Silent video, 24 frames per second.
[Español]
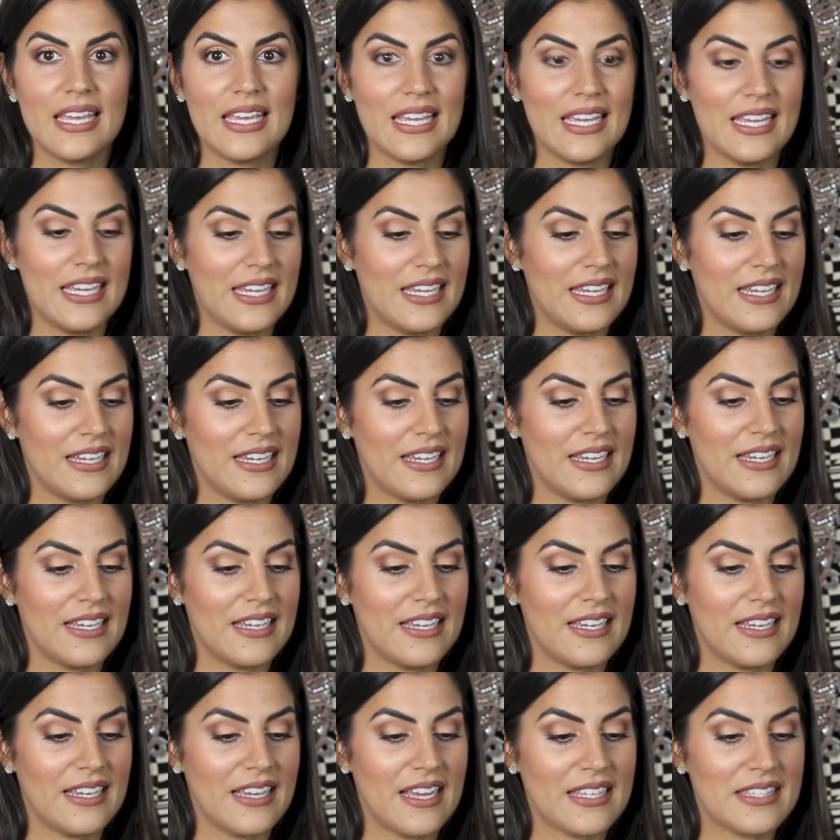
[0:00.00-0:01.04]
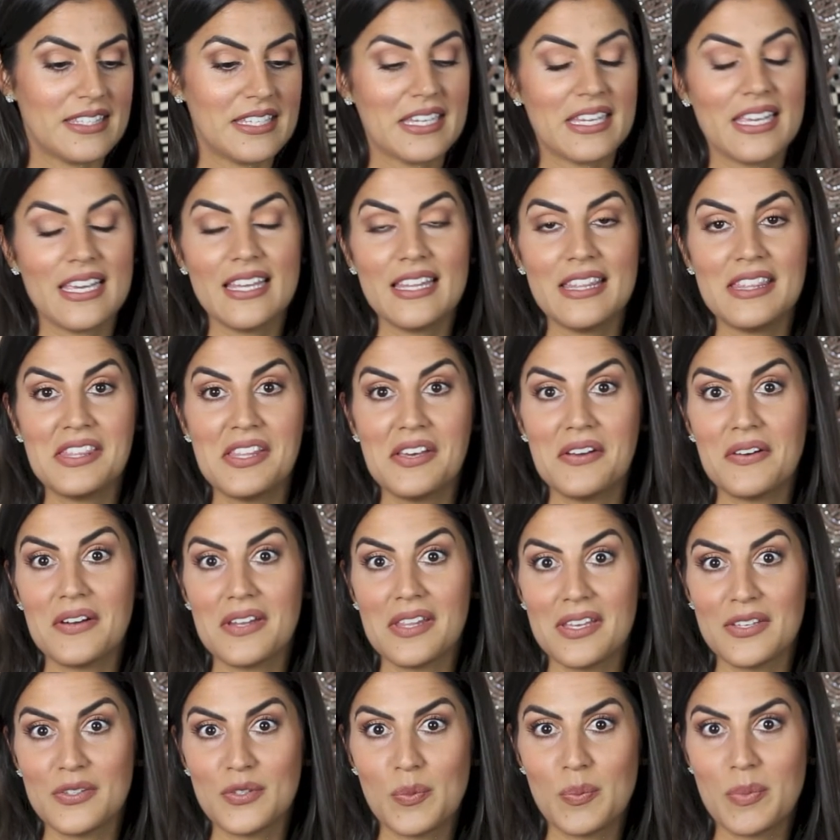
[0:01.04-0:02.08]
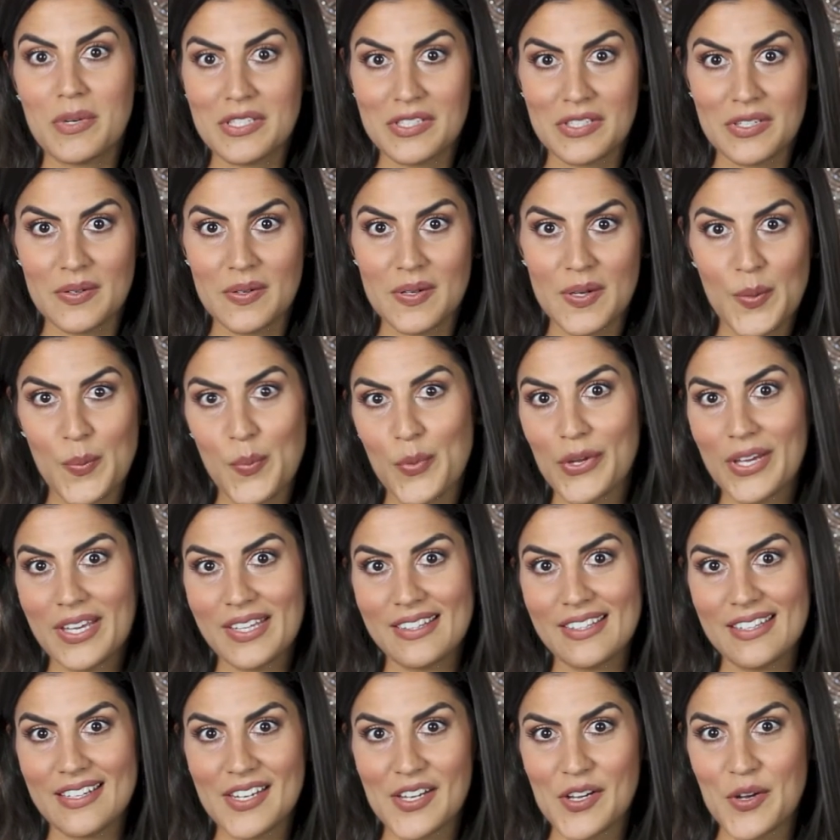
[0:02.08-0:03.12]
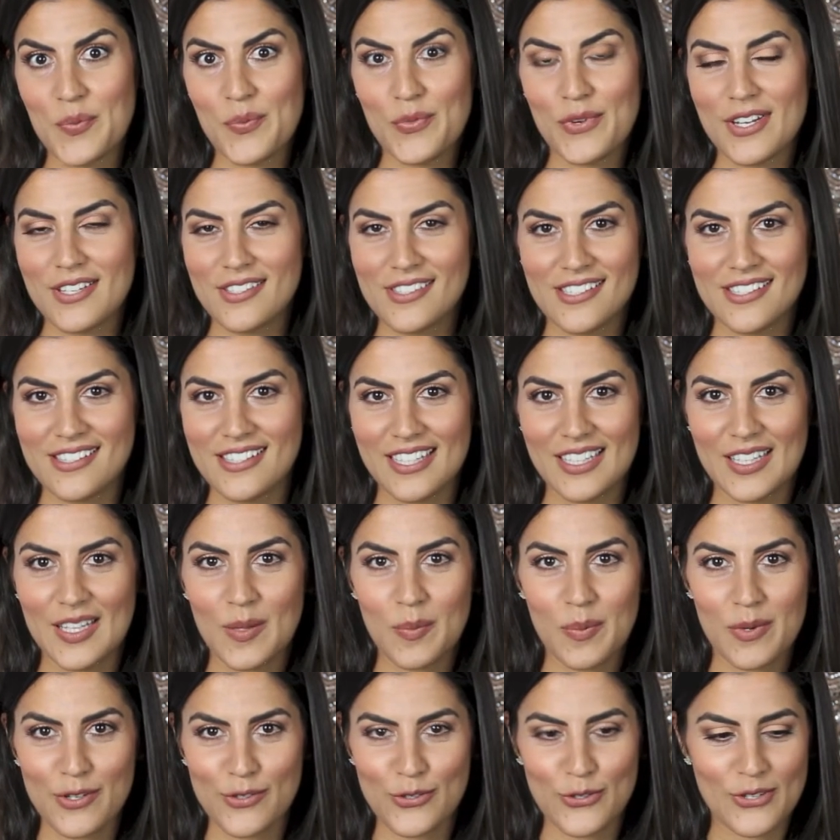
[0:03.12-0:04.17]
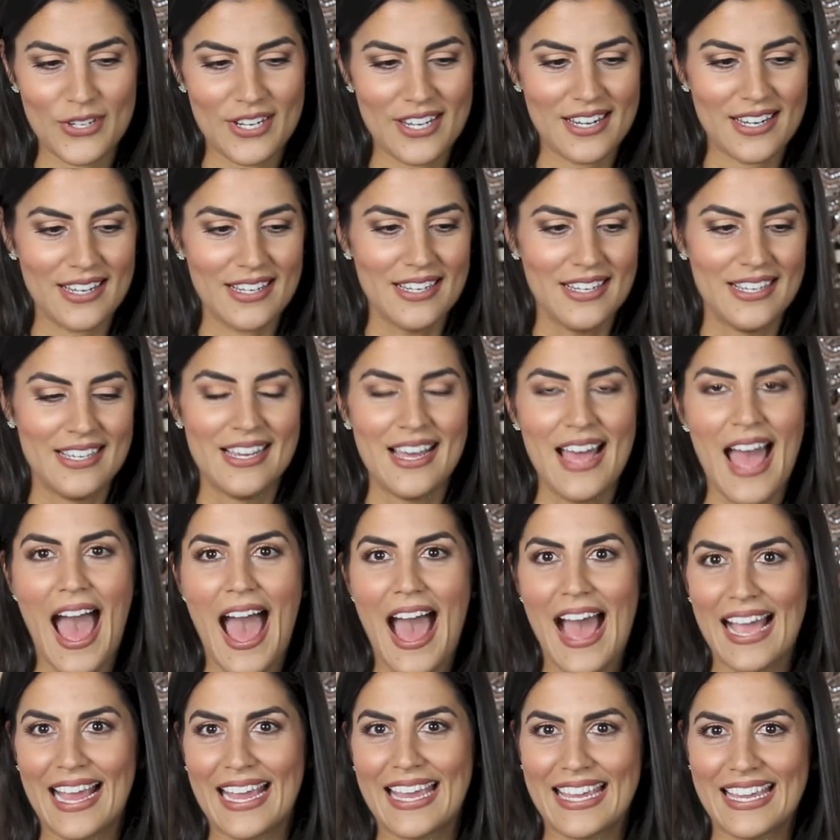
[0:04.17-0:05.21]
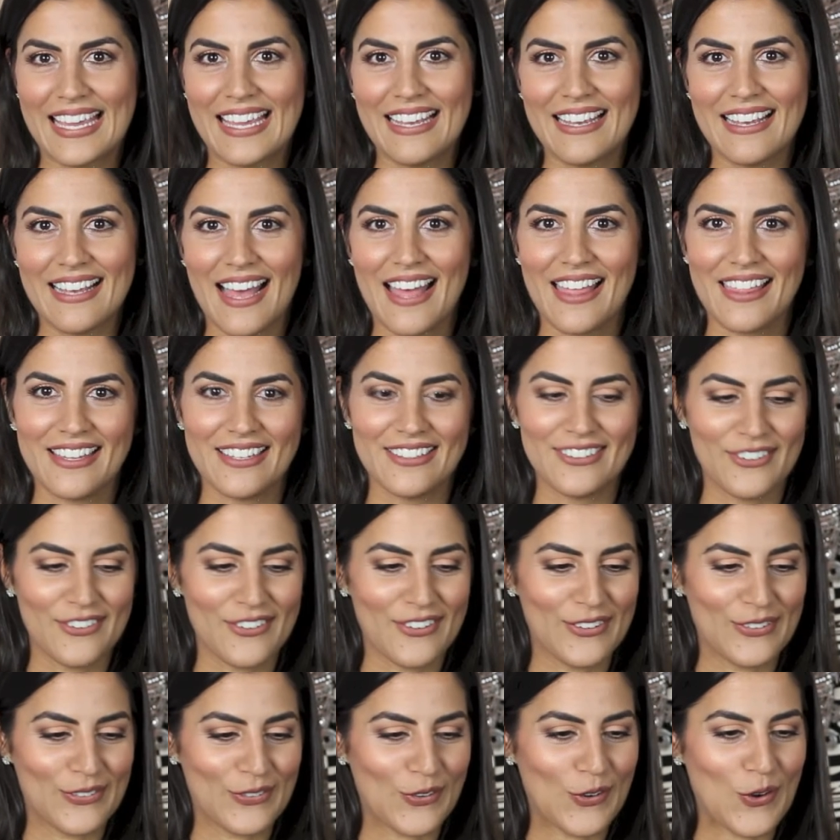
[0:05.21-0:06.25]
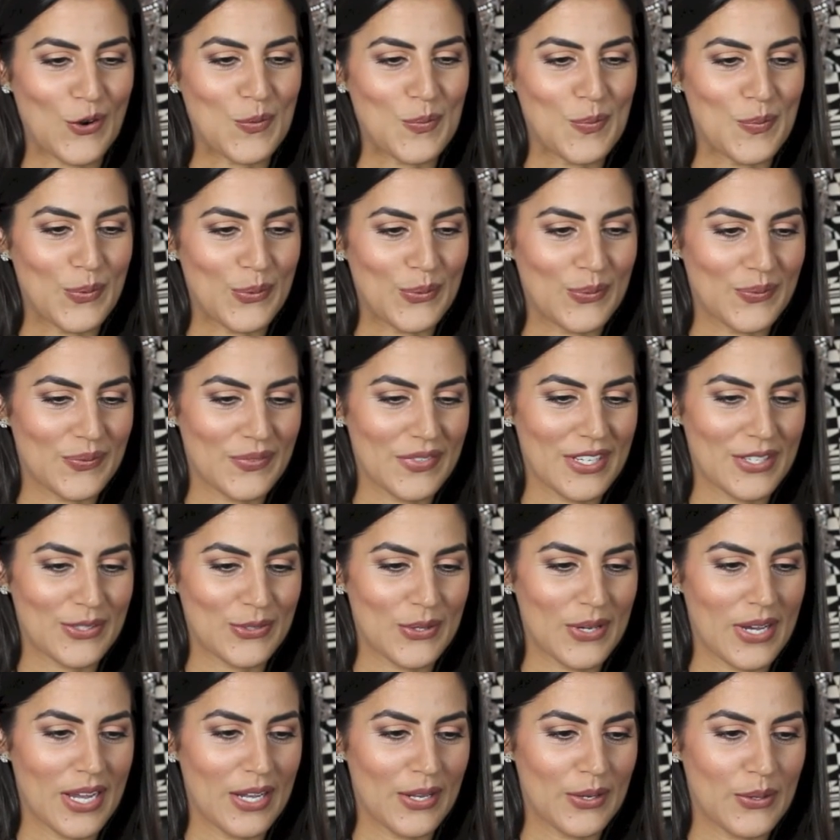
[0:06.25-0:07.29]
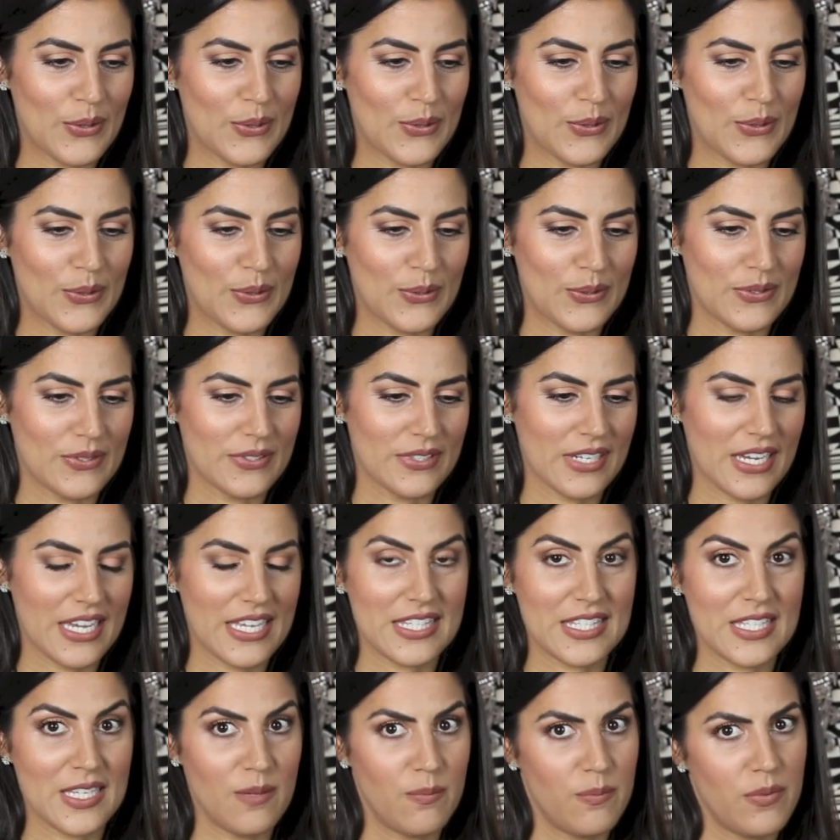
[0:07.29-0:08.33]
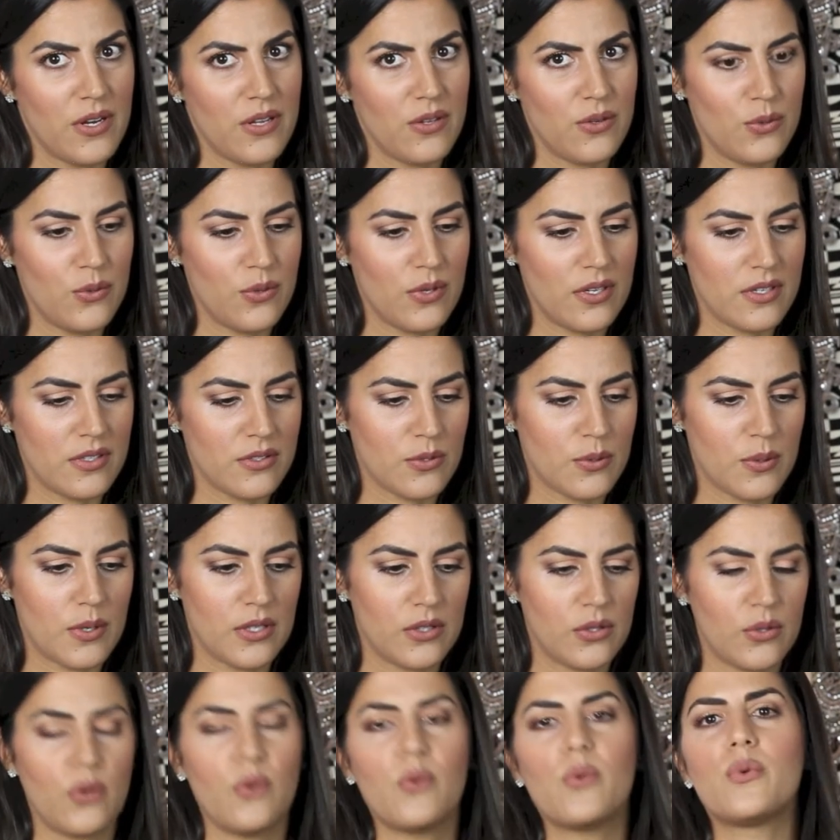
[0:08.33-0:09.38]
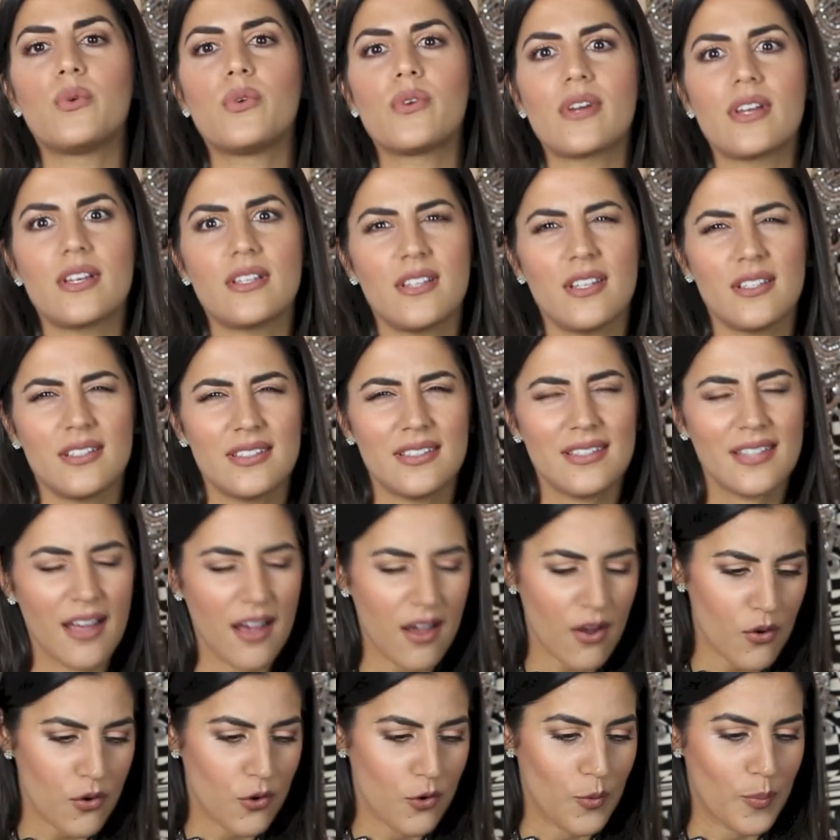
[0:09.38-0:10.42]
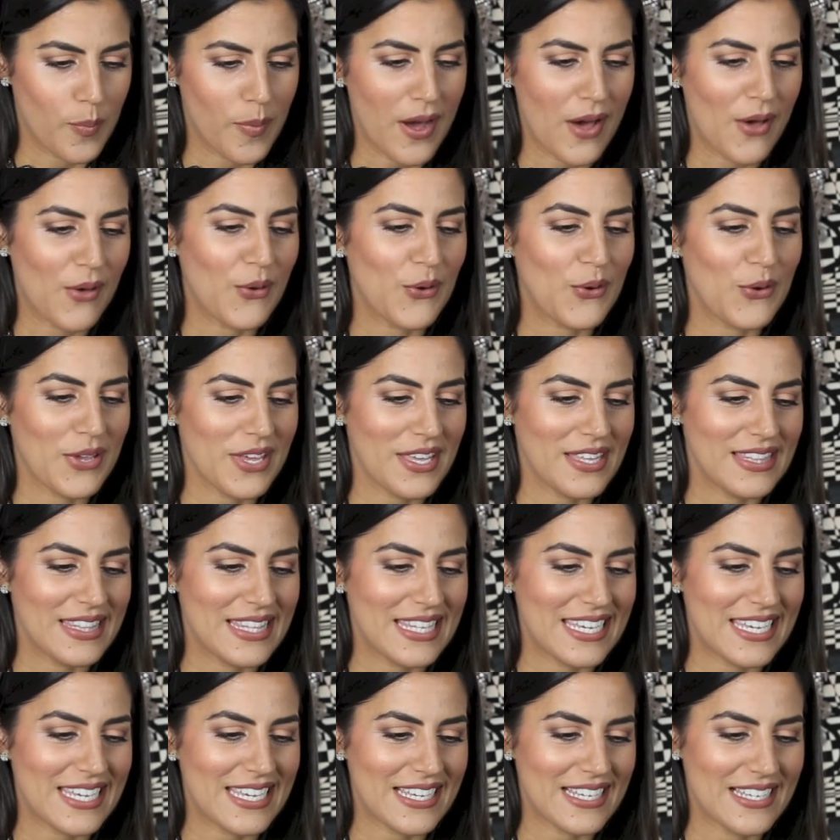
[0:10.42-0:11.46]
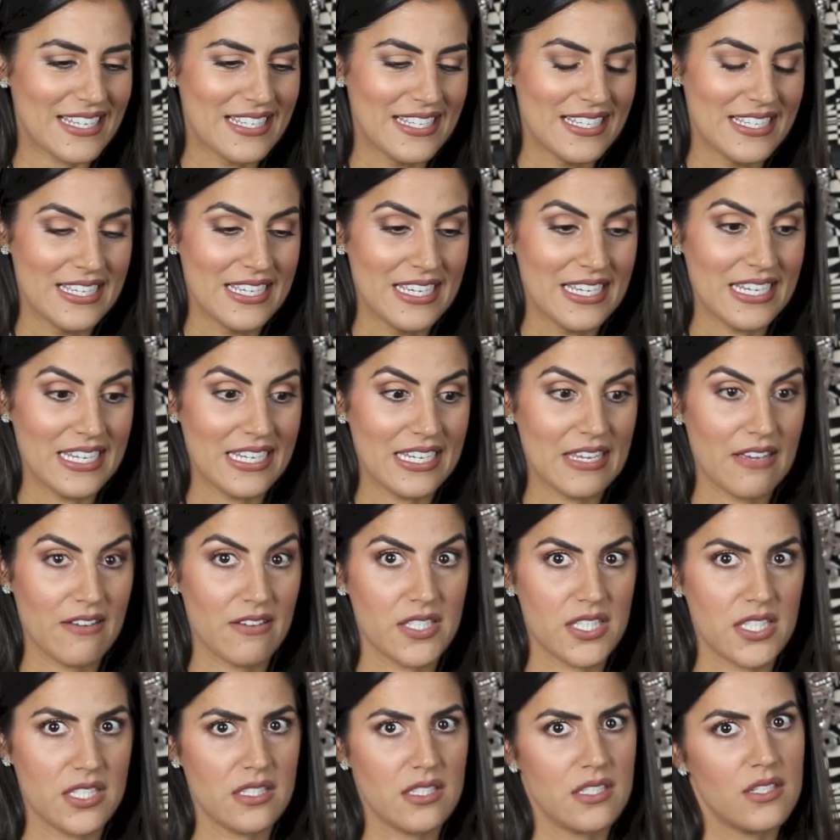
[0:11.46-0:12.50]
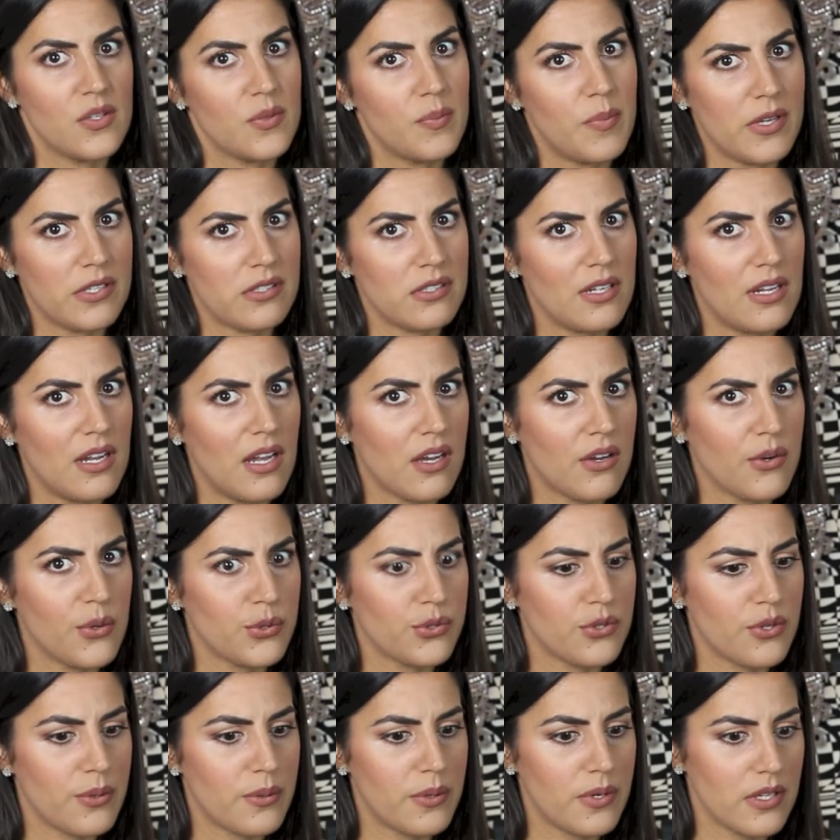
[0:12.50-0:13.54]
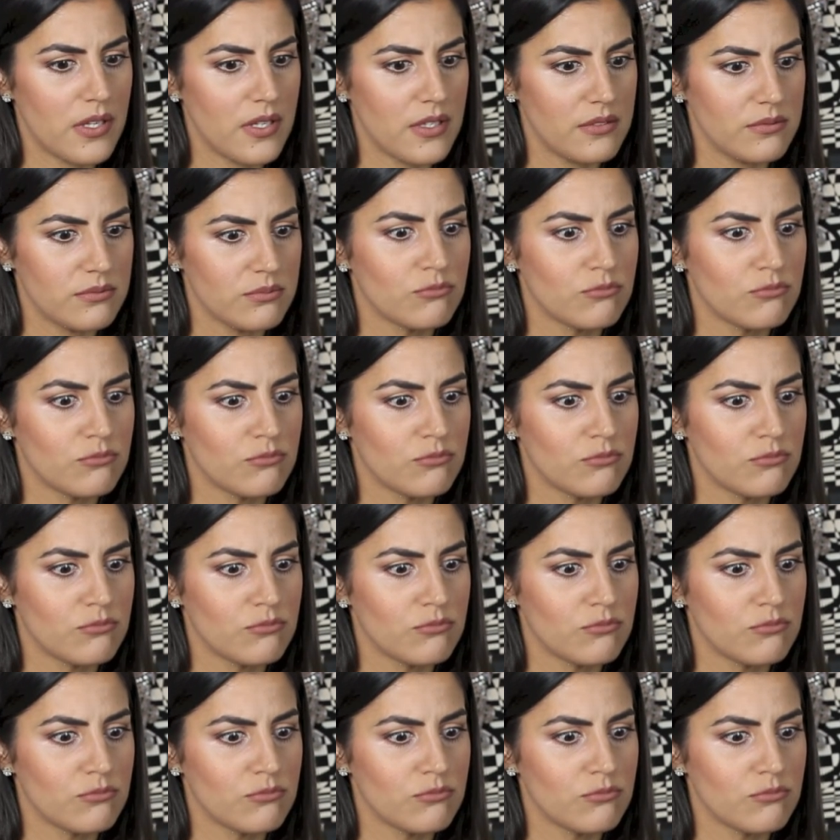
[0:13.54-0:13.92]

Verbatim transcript: eh, así que de verdad es súper chévere porque tienes como un asistente personal aquí adentro de tu compu y eso es algo que siempre ayuda, sobre todo uno que está tan ocupado hoy en día y a veces se nos pasan las cosas, ¿verdad?